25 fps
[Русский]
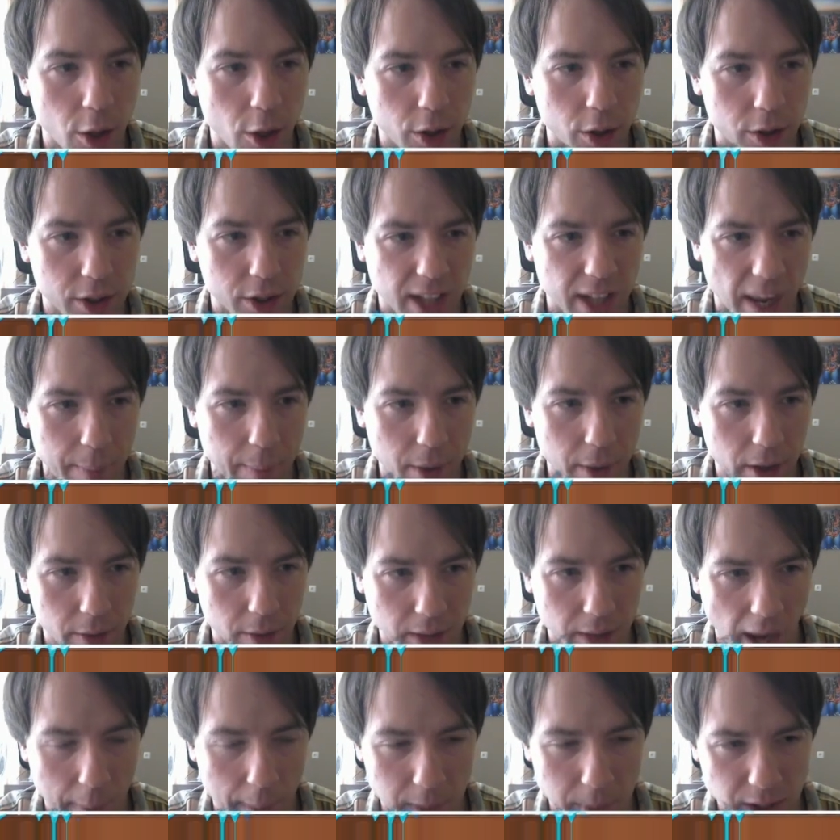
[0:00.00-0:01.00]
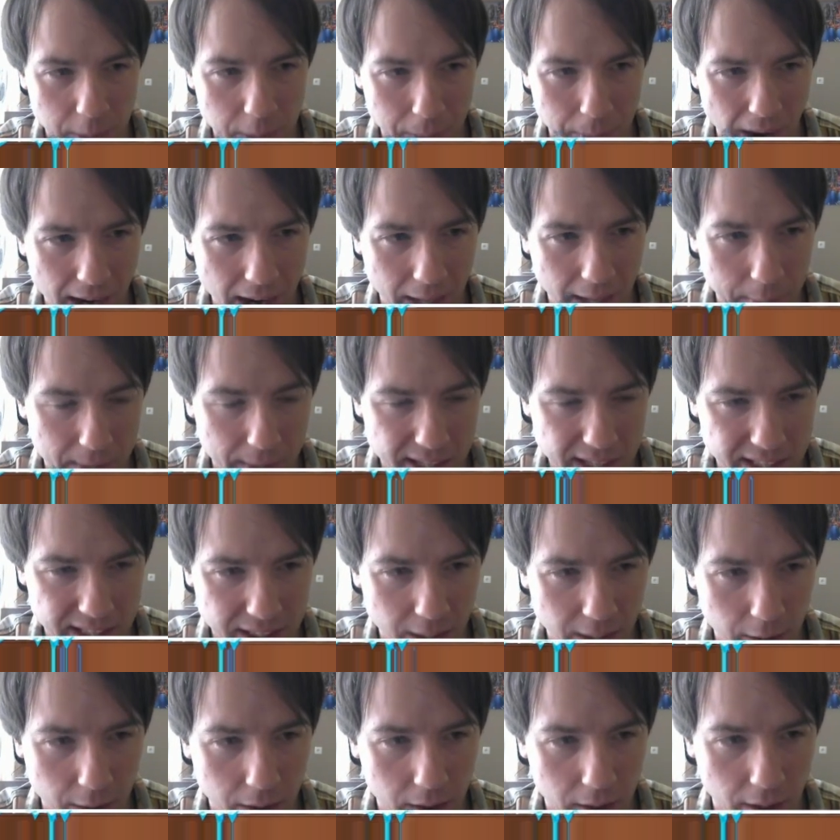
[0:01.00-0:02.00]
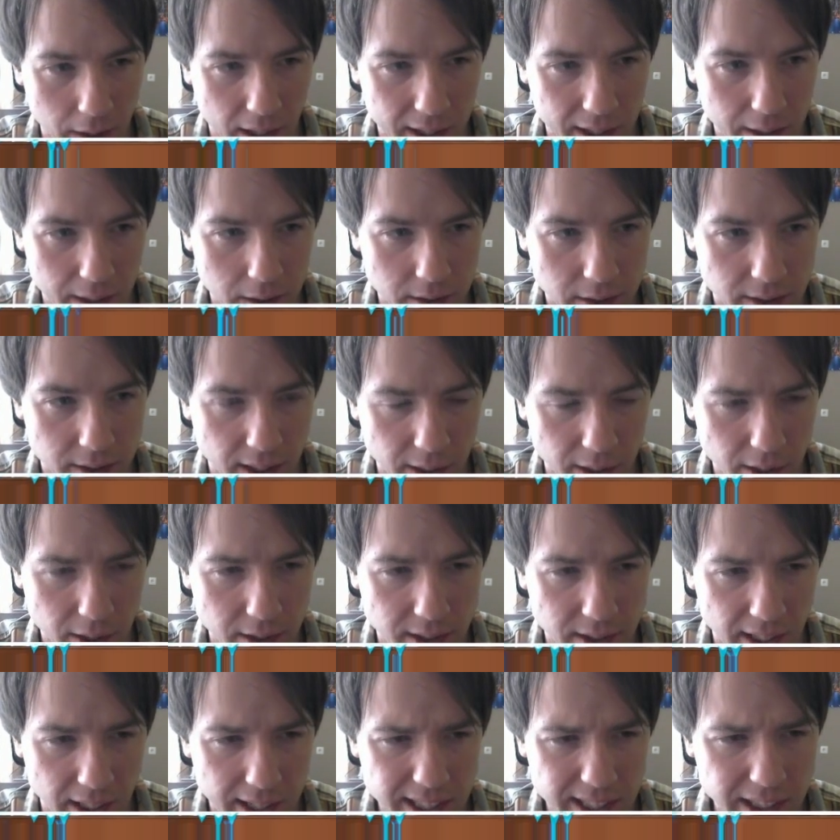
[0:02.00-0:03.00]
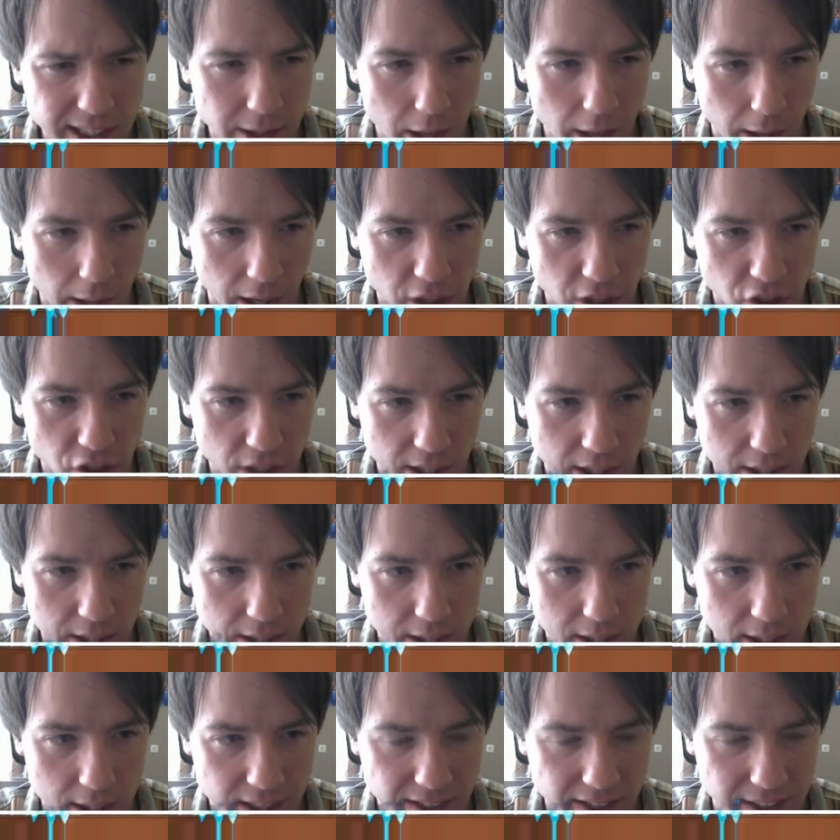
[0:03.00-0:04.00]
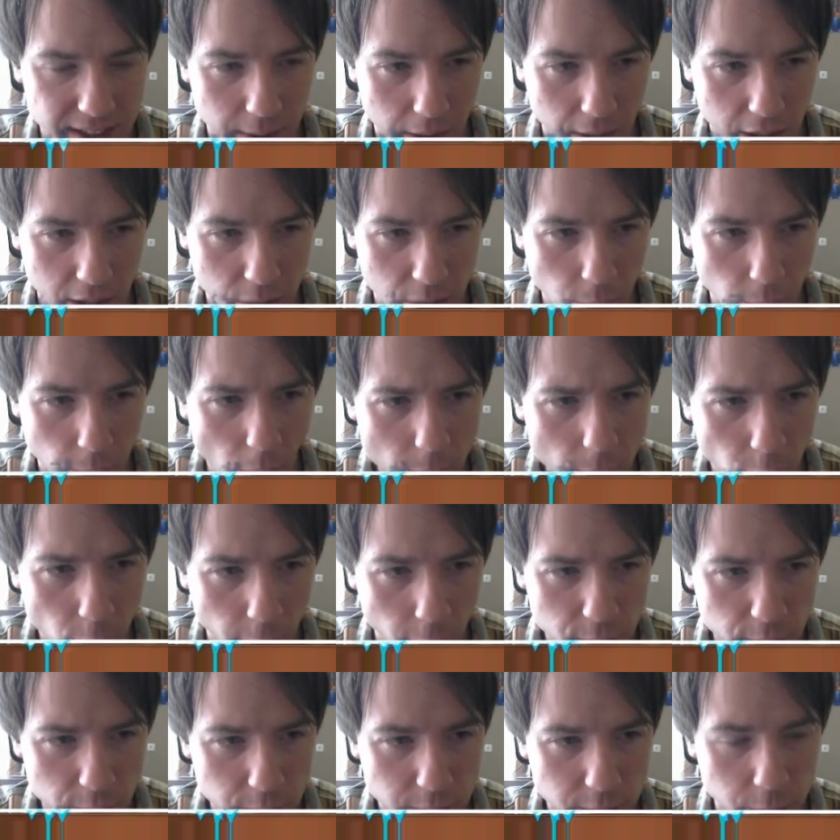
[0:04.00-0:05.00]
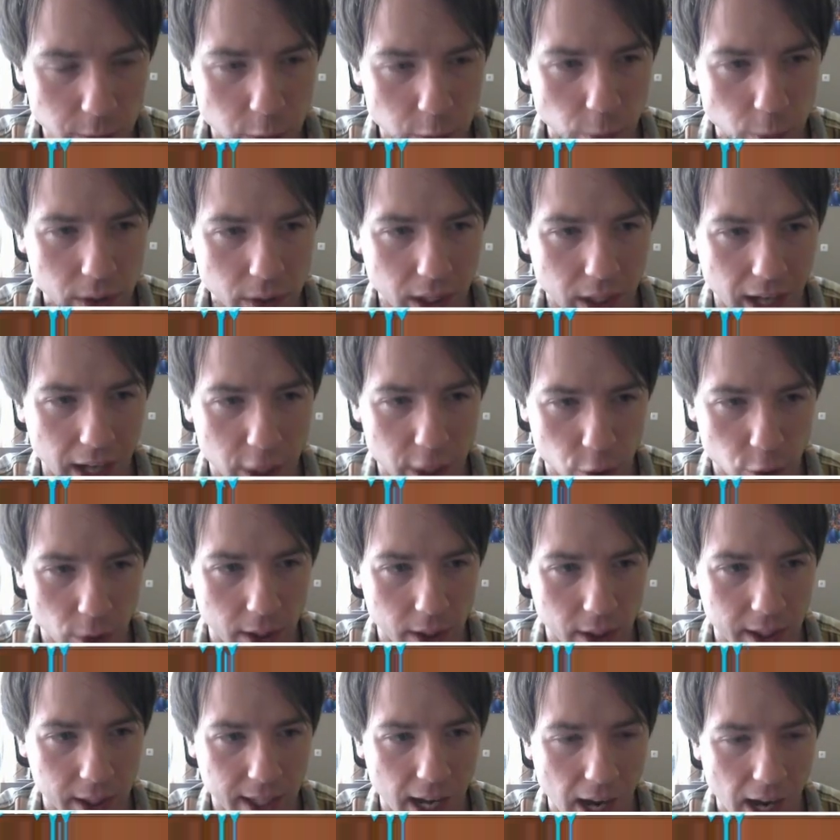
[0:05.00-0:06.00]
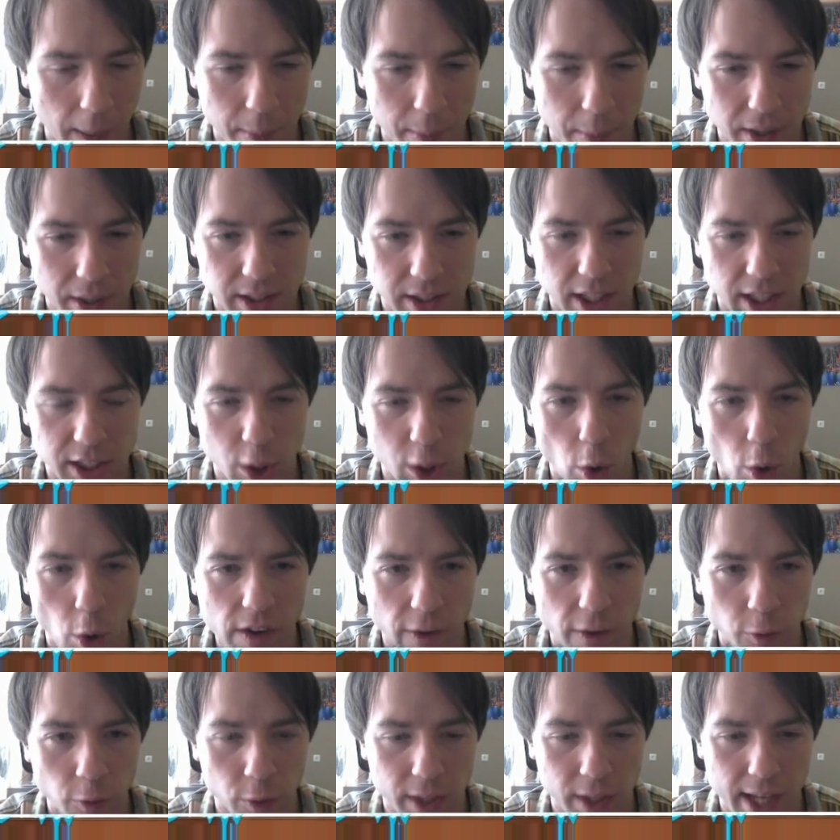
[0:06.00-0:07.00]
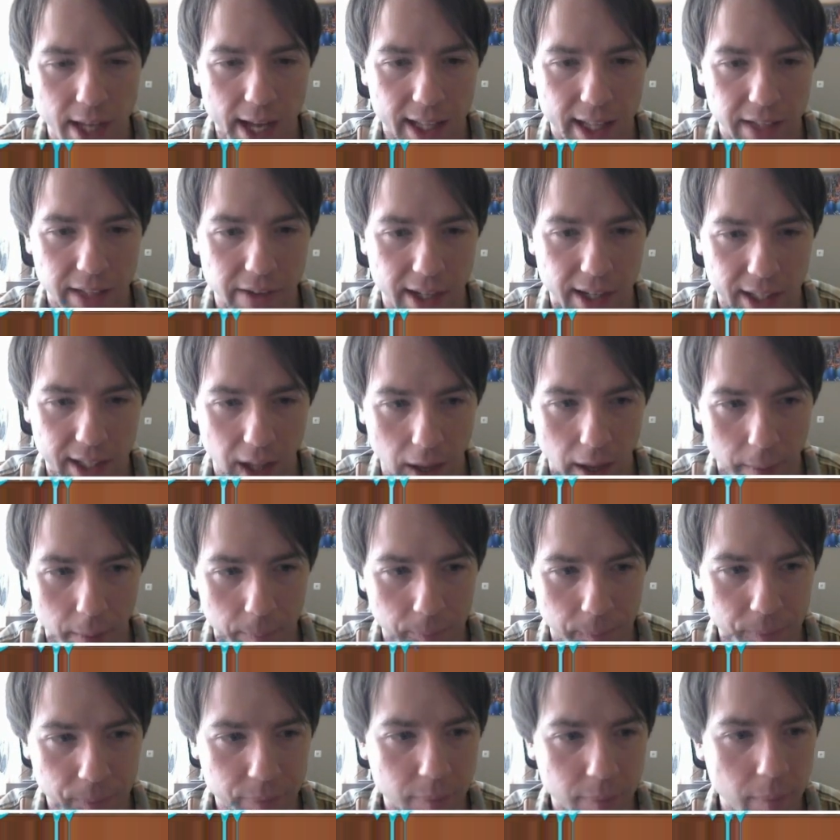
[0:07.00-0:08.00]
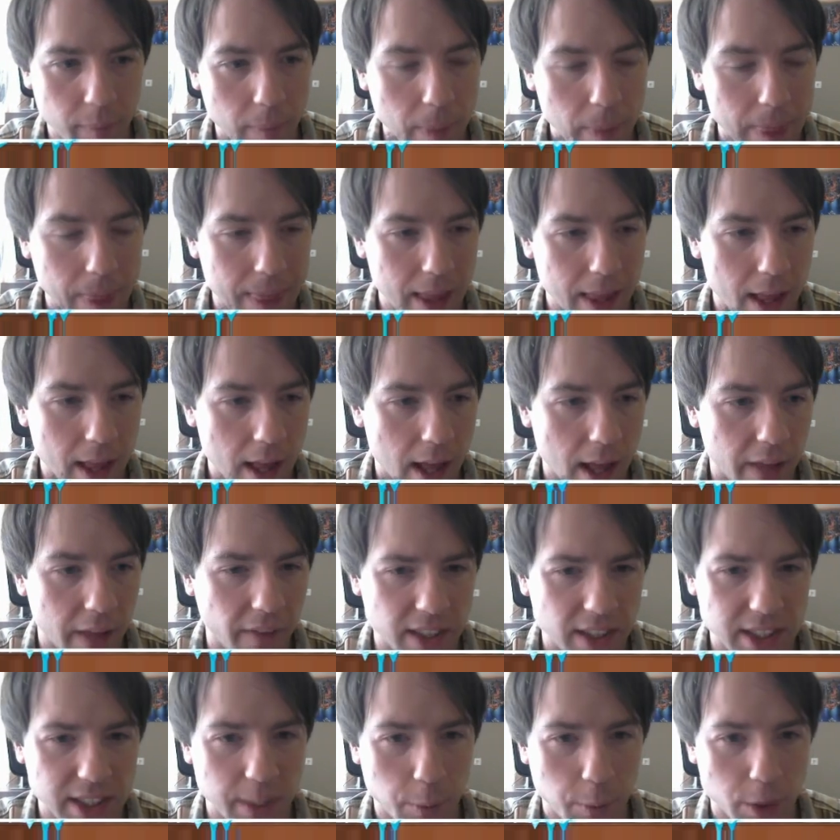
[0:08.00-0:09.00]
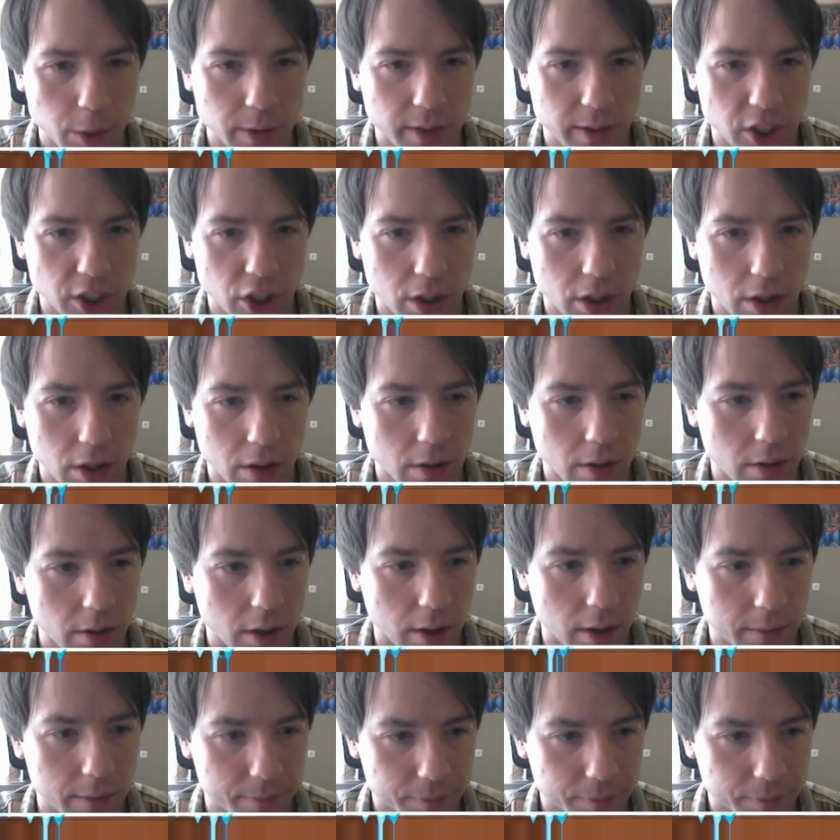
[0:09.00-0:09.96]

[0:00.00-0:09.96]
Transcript: Как бы, как просто правильно перевести на, на, с, английского, я, конечно, не совсем, конечно, помню, но, в общем, суть такая, что это такая, как бы, сортировка внутри этого окна. Давайте, допустим, даже, э,